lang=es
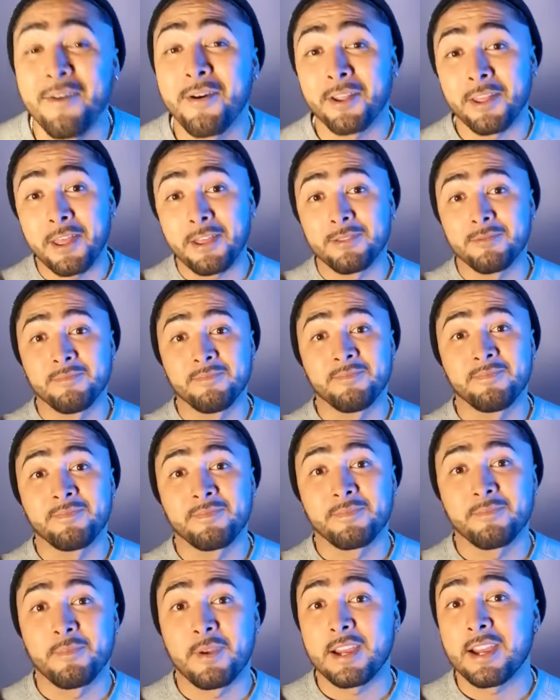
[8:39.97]
de verdad,
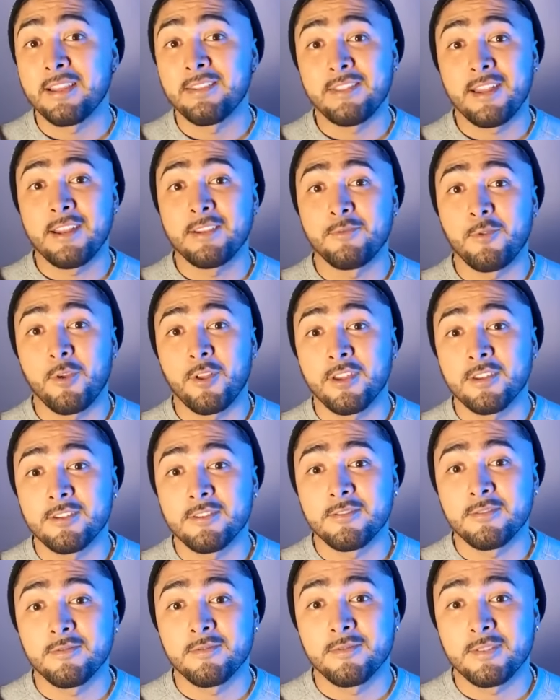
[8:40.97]
me encantan las
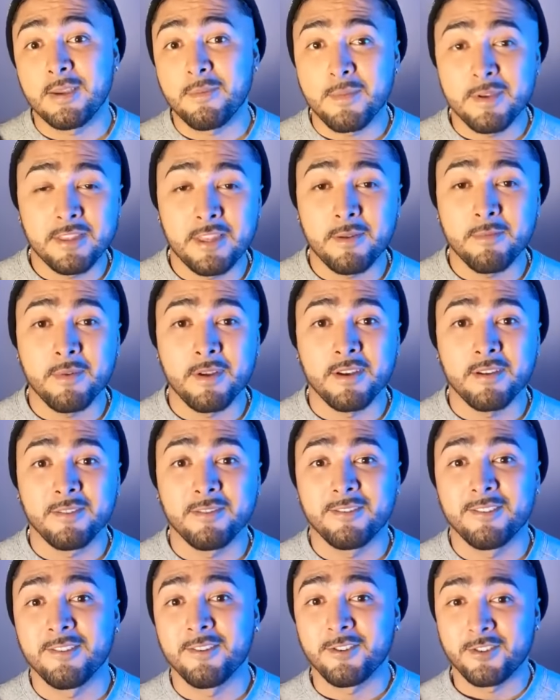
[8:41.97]
bodas. Invítenme,
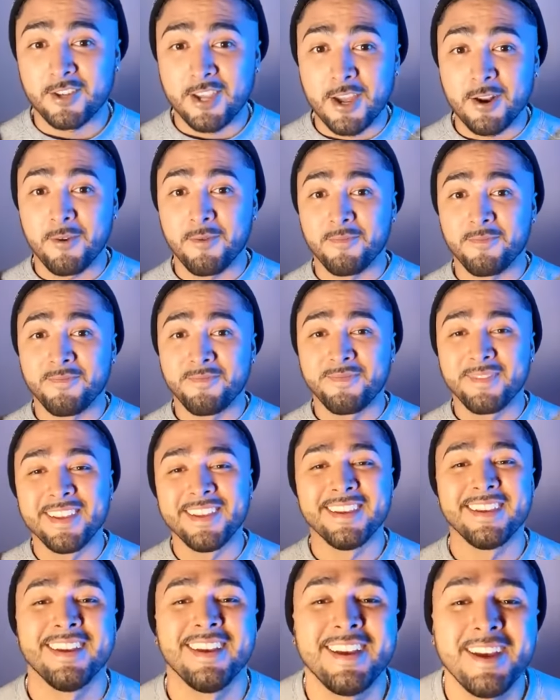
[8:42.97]
los quiero.
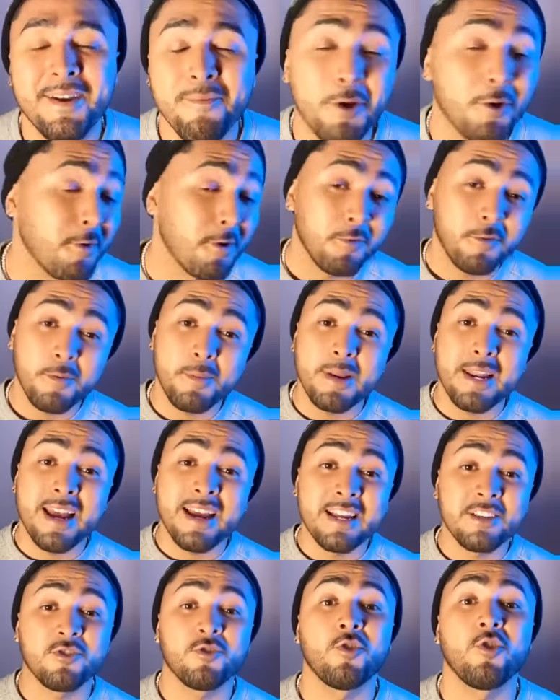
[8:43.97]
Pero bueno familia,
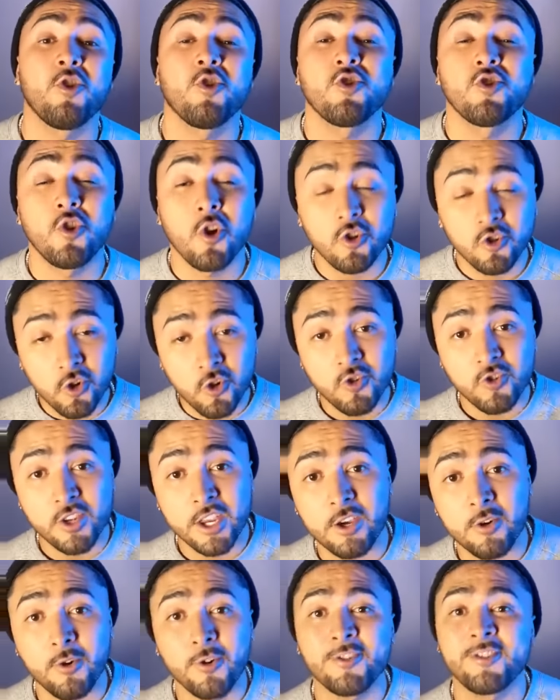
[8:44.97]
esos son los dos
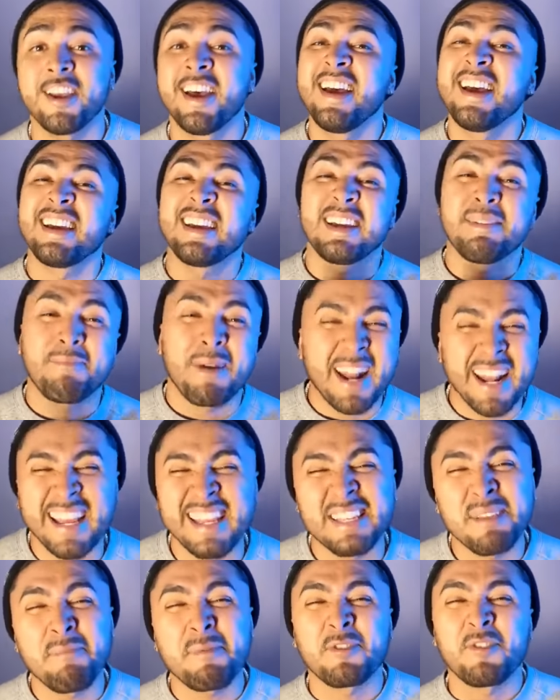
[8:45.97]
consejos para
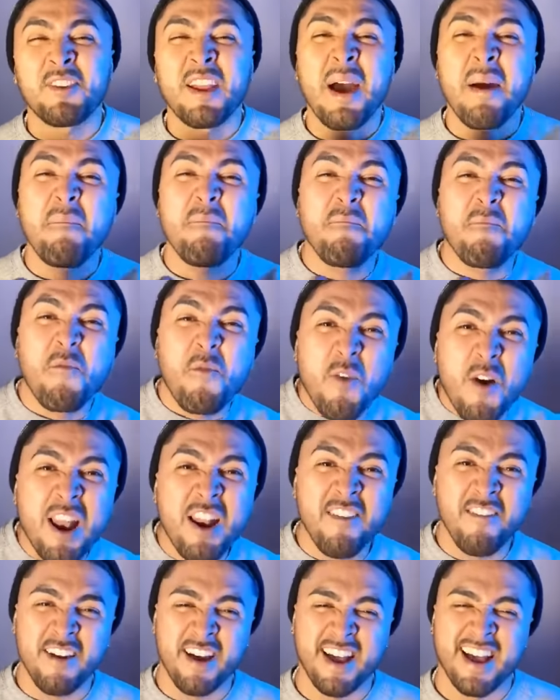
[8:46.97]
que esa persona
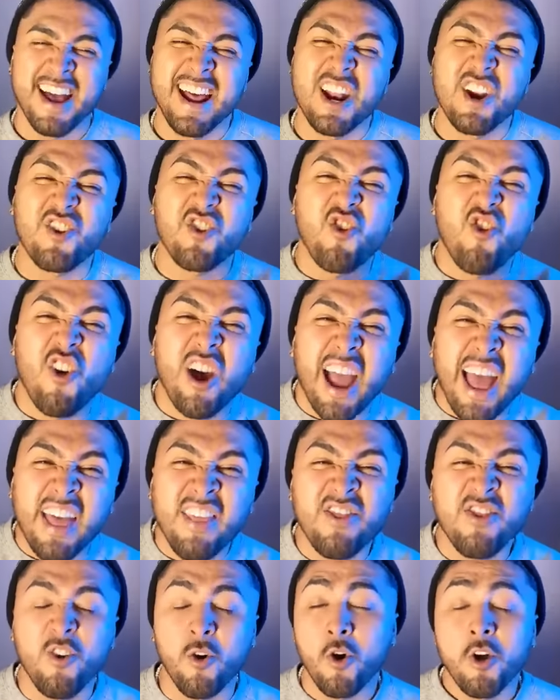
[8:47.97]
vuelva
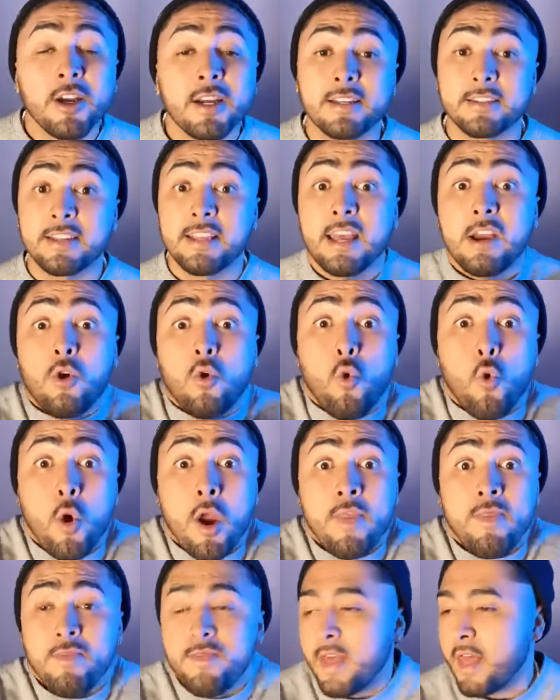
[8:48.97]
rogando, que se dé
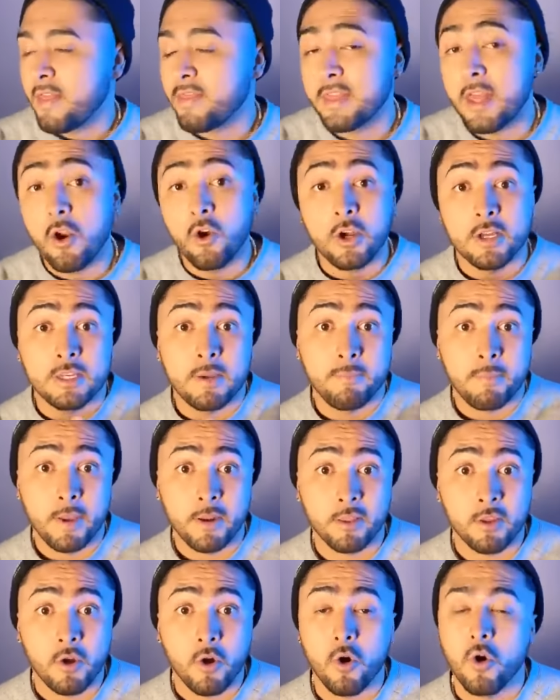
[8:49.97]
cuenta de lo que se
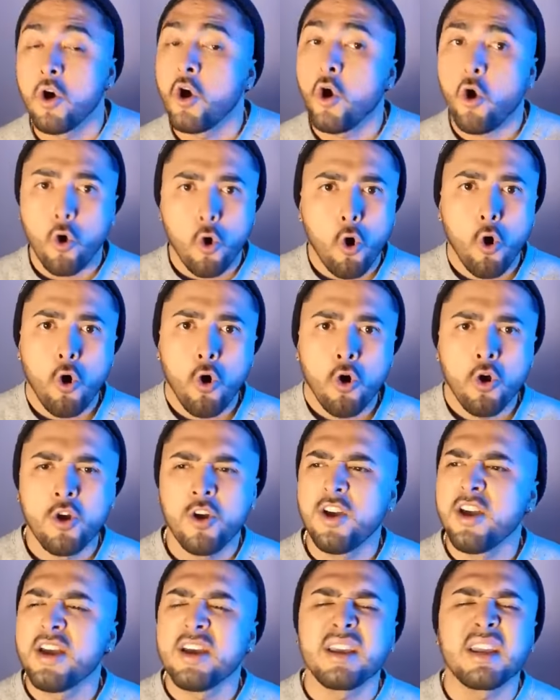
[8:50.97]
perdió o
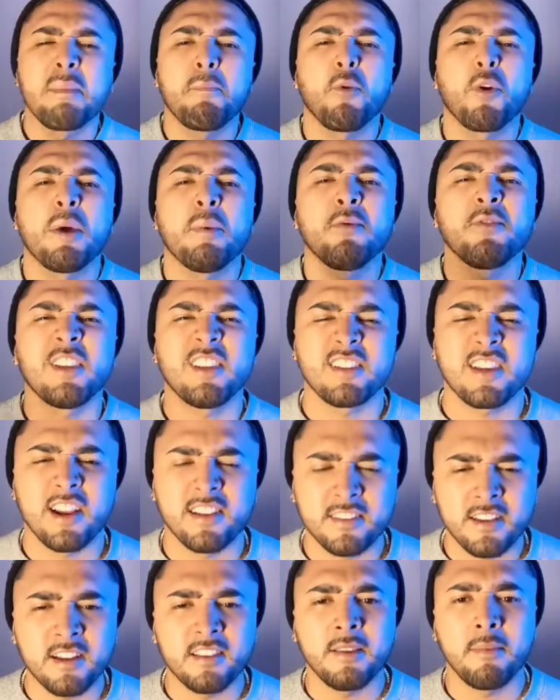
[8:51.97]
que podamos
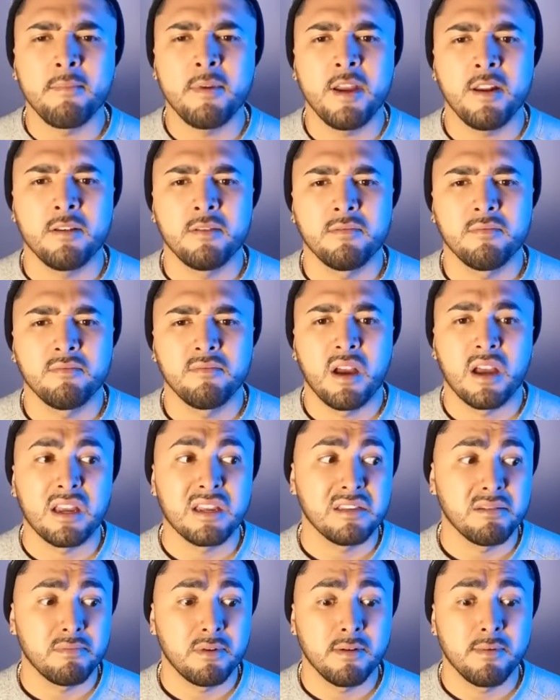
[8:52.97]
descartar también a
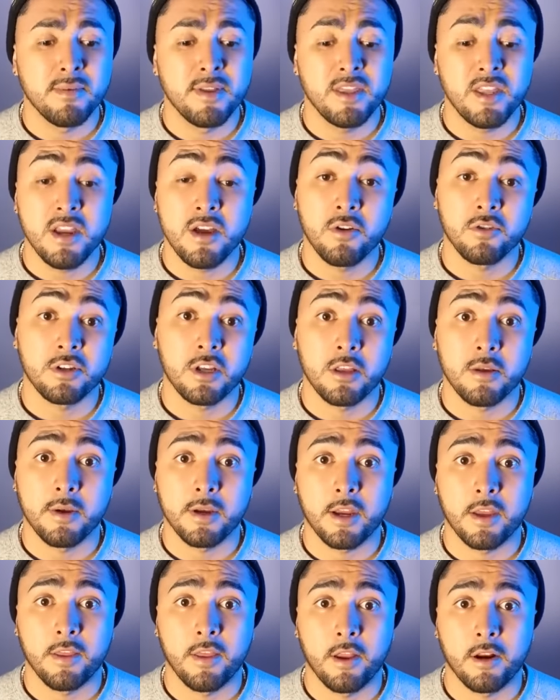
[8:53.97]
quien simplemente ya no se
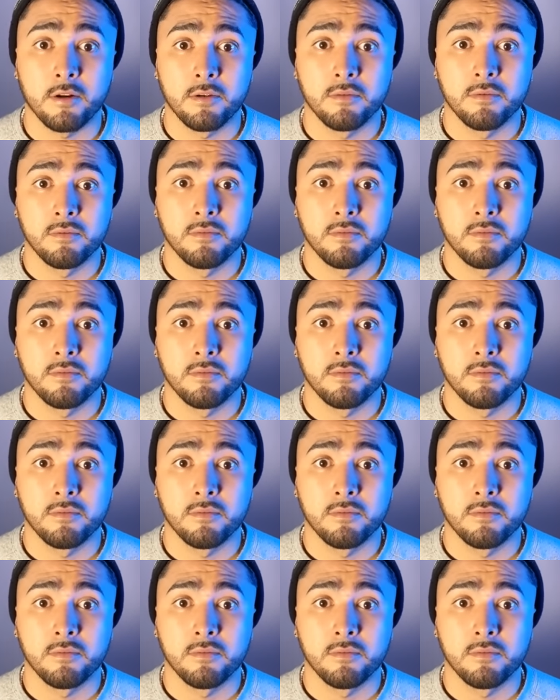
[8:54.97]
debe quedar,